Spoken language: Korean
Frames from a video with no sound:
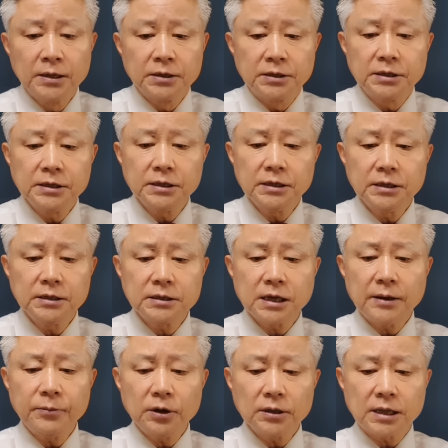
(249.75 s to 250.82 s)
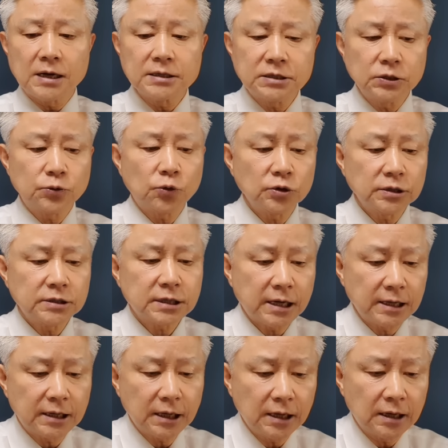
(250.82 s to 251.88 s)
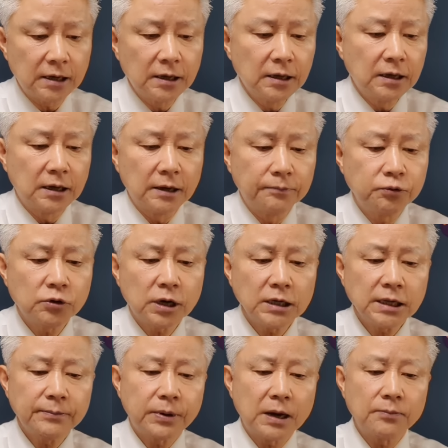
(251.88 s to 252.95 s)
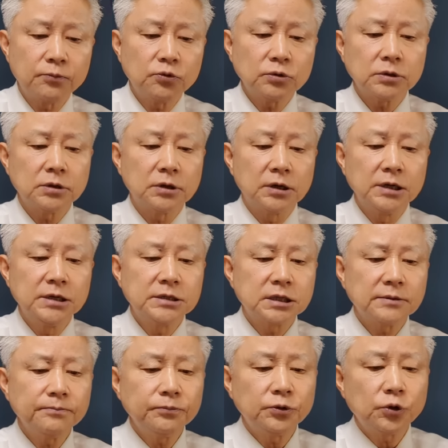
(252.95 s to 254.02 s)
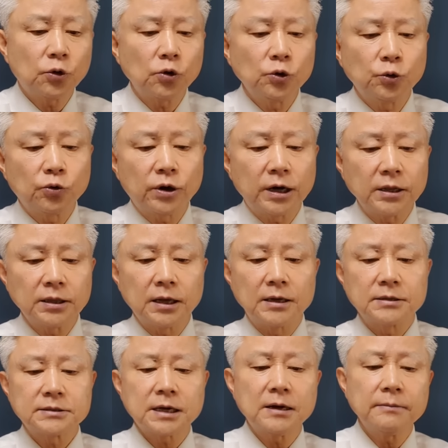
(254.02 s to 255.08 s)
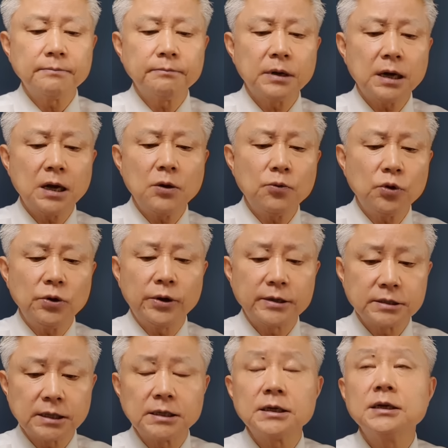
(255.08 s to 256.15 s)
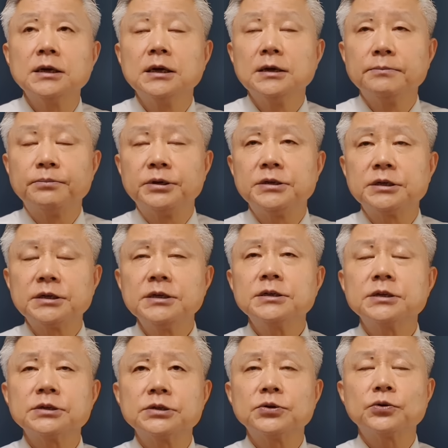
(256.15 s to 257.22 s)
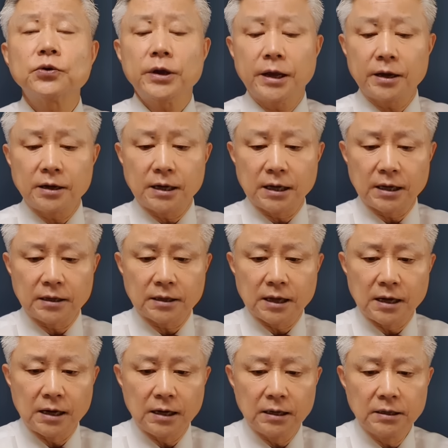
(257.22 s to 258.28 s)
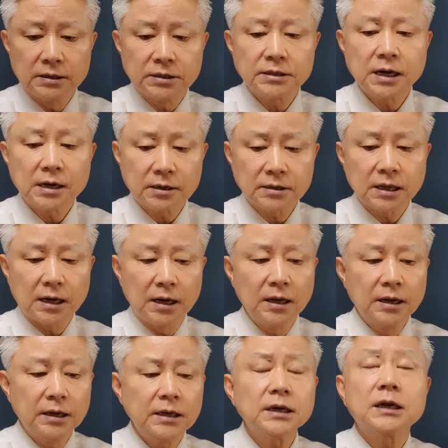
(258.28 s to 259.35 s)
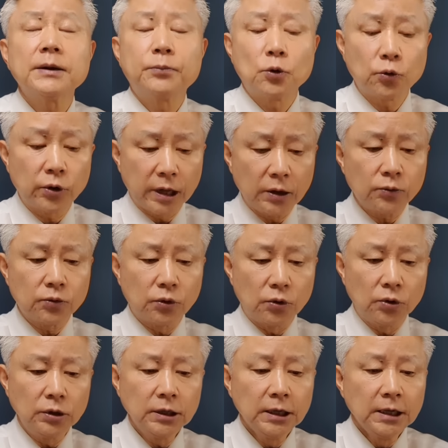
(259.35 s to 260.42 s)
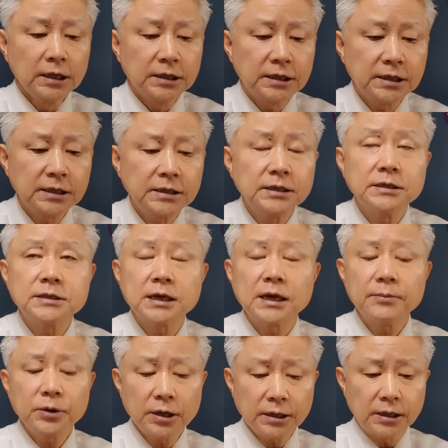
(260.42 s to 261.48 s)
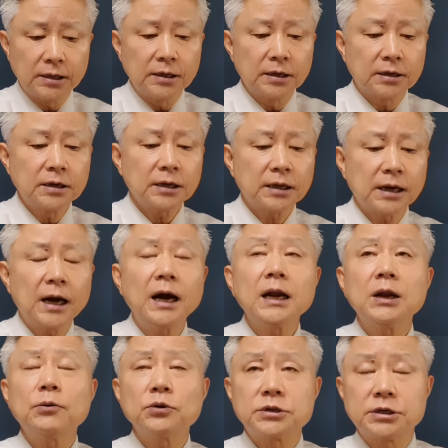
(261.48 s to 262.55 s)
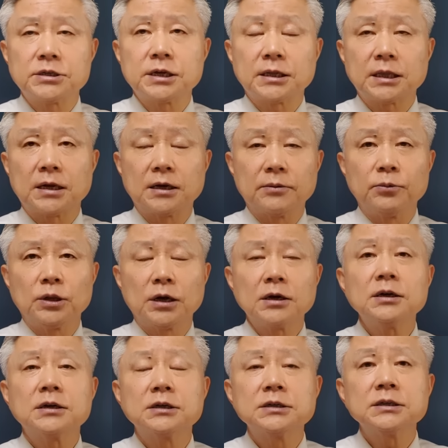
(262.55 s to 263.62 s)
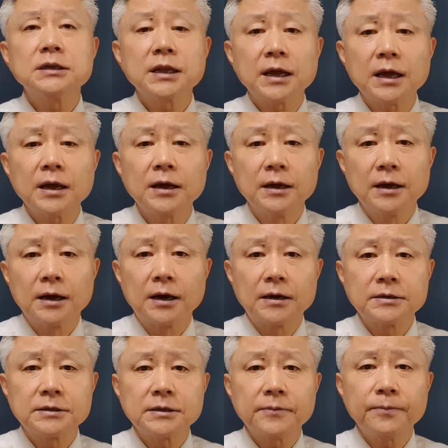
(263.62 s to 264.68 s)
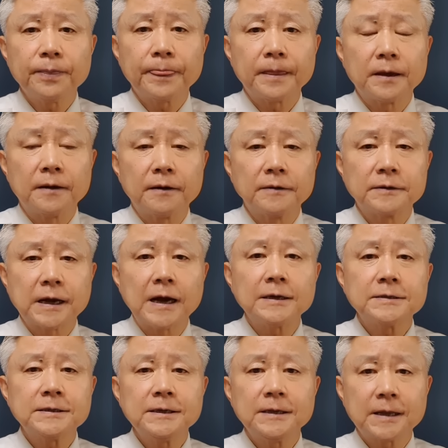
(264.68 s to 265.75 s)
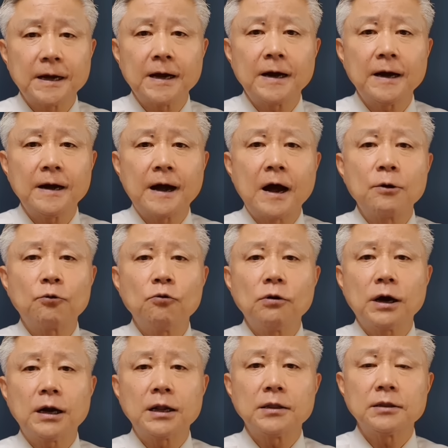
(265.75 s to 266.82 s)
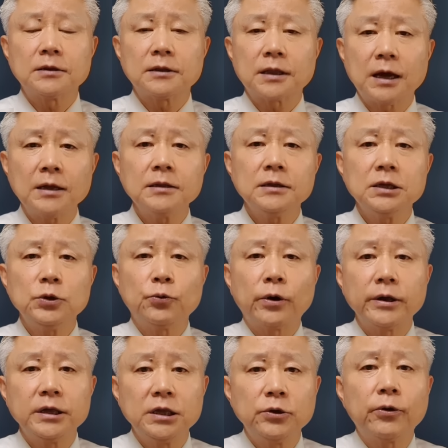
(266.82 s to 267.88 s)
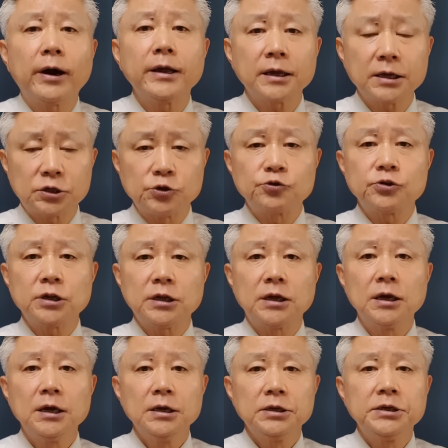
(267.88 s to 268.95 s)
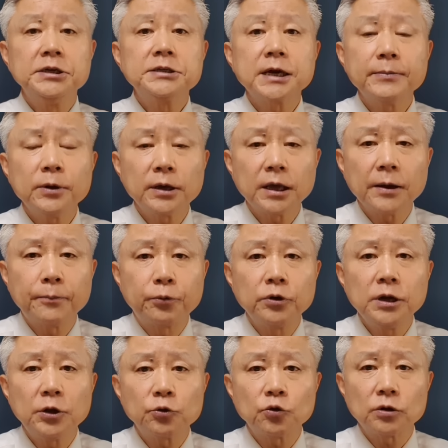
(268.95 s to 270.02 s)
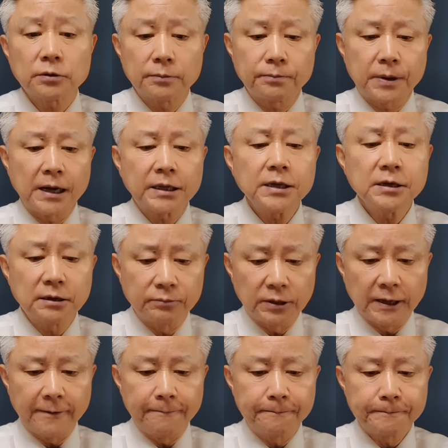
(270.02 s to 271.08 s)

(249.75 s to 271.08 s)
이재명 당시 도지사에게 북한이 방북 의전 비용을 요구하는데 쌍방울 회장이 비즈니스적으로 해결하겠다. 처리할 거다. 이렇게 보고했고 이재명이 그렇게 하라고 지시했다는 겁니다. 그, 그 전에 어, 지금 어, 자신이 다 안고 가는 듯한 이화, 이화영의 진술이 이재명의 불리로 바뀐 겁니다.